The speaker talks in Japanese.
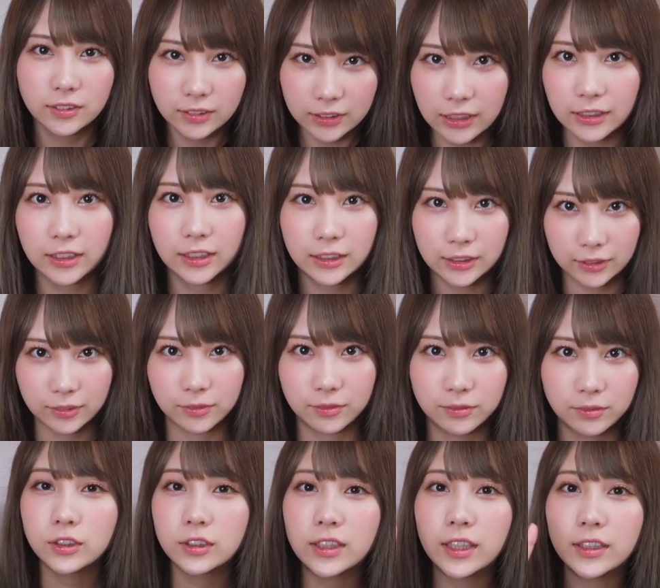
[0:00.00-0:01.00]
なんです
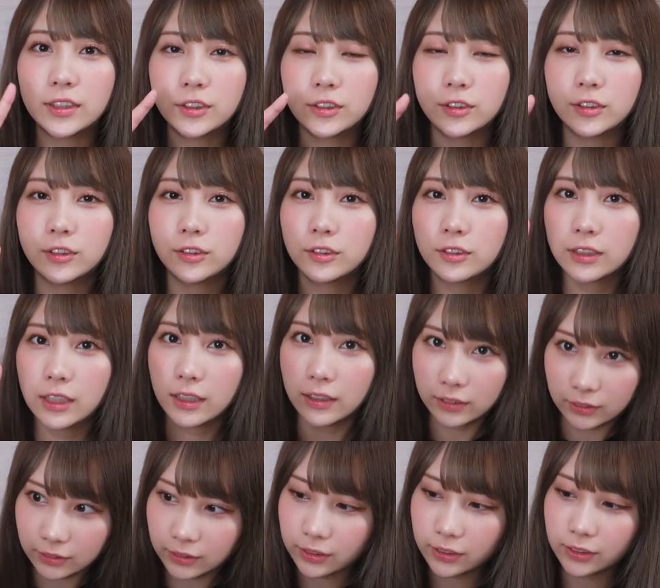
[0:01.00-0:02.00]
スケジュール
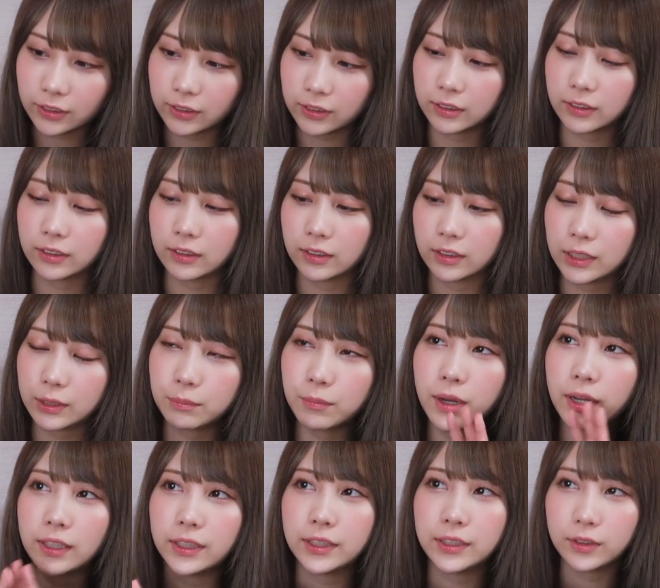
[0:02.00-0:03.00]
管理
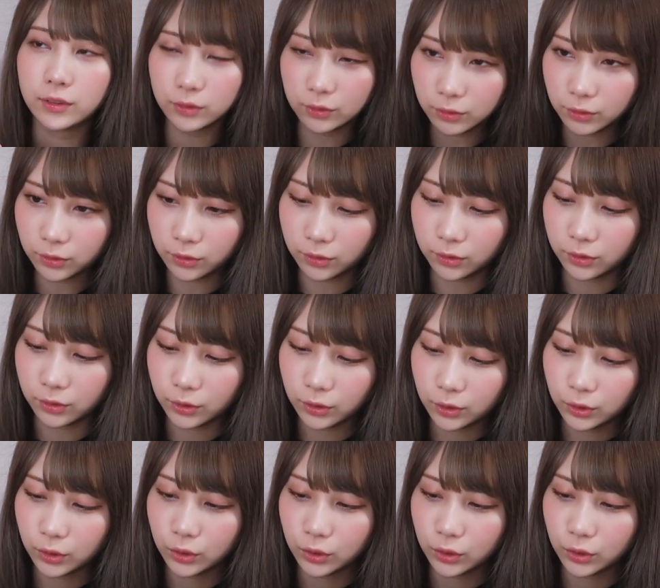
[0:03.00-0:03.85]
リマインド